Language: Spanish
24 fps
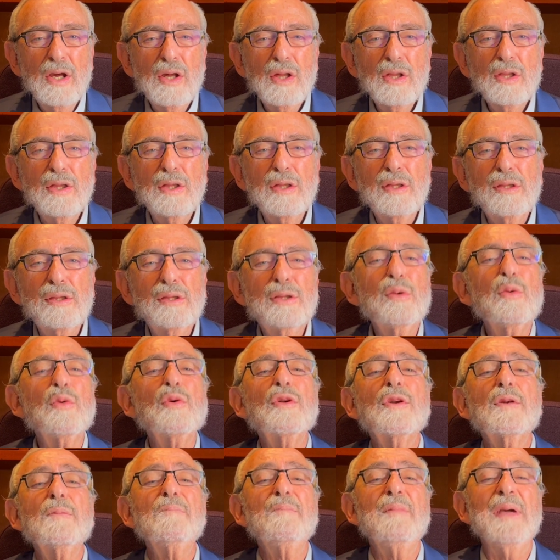
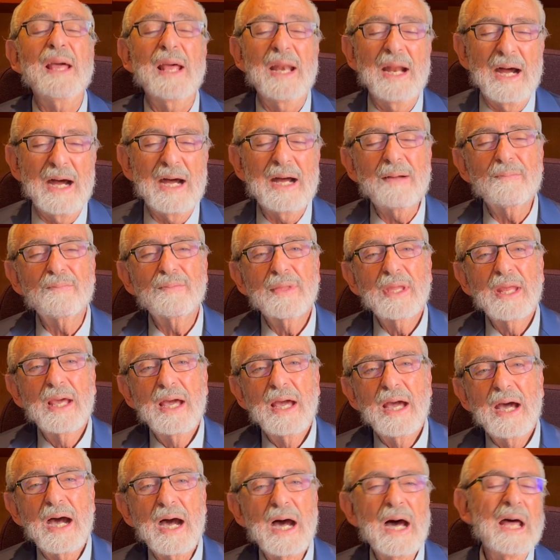Surmerá,
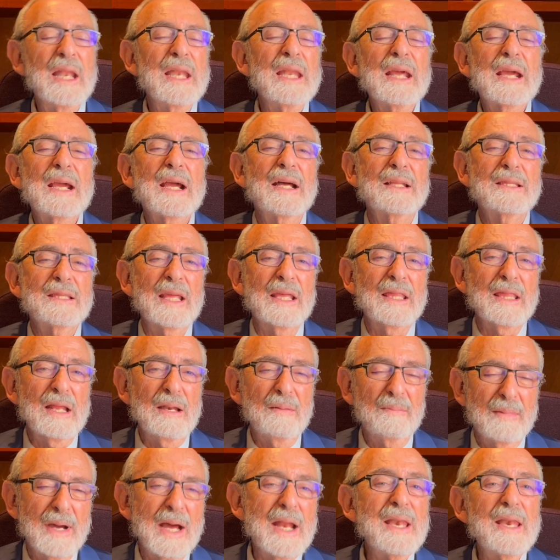aléjate del
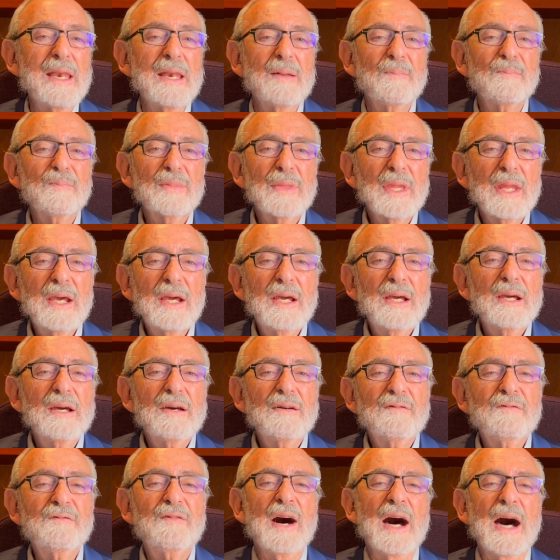mal,
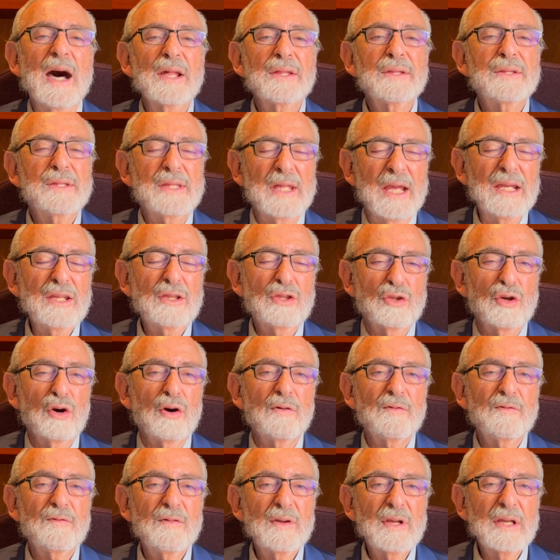va a
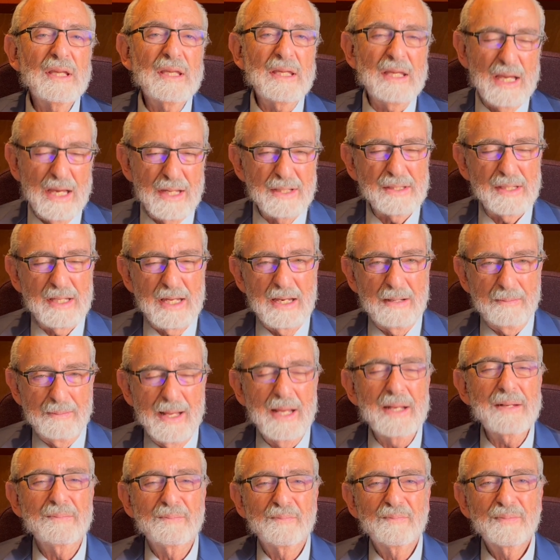Seitov y haz el
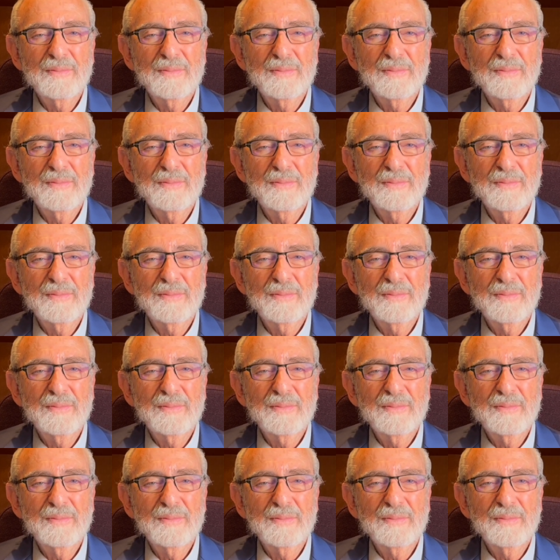bien.